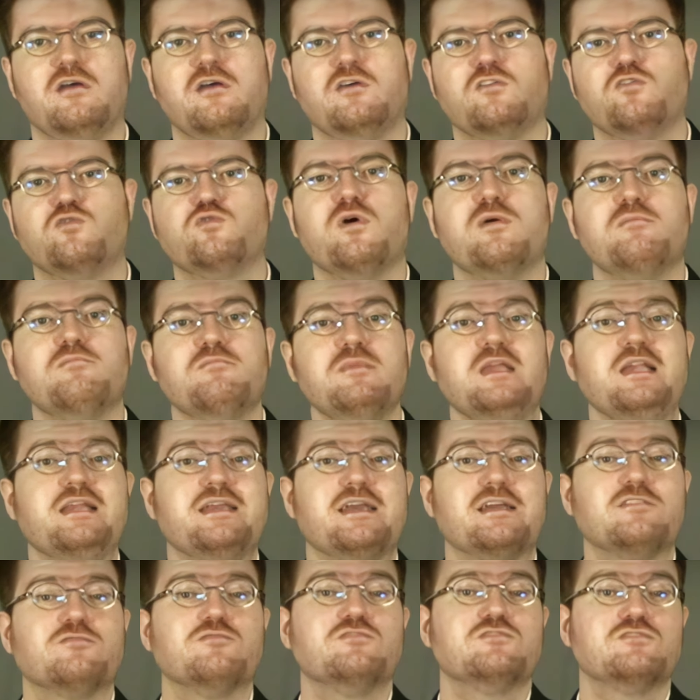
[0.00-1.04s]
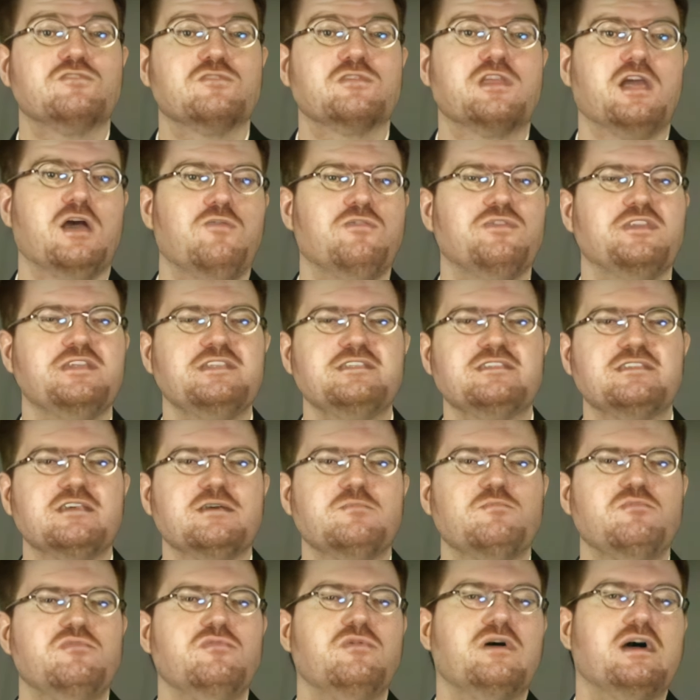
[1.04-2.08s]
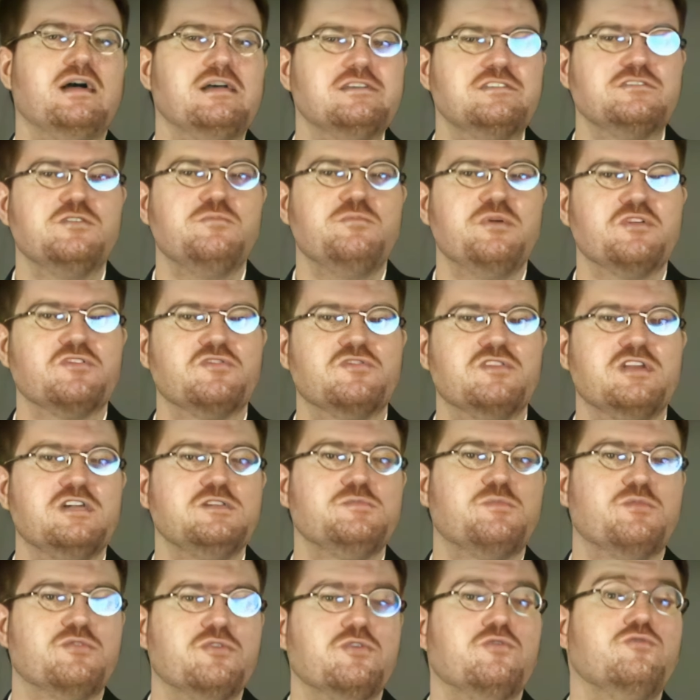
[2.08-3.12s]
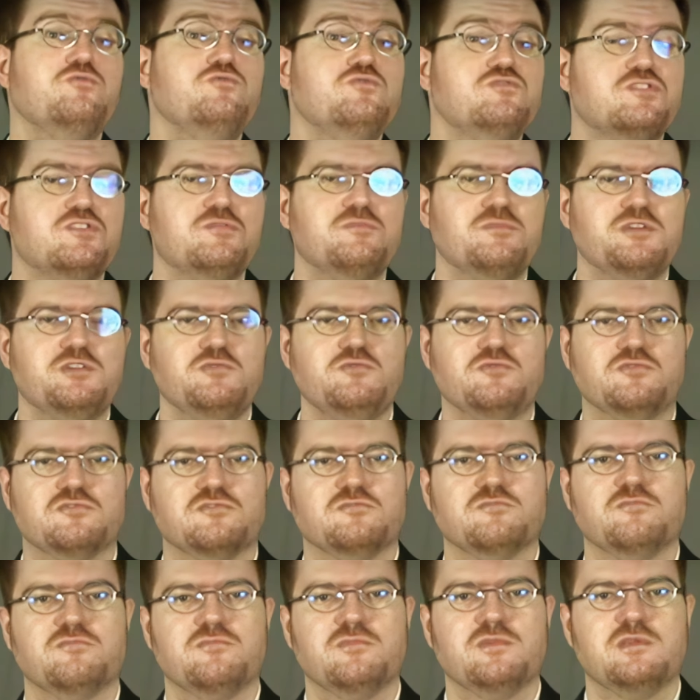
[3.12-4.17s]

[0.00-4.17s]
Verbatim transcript: soit 1440 dessins pour un seul personnage pendant une seule minute.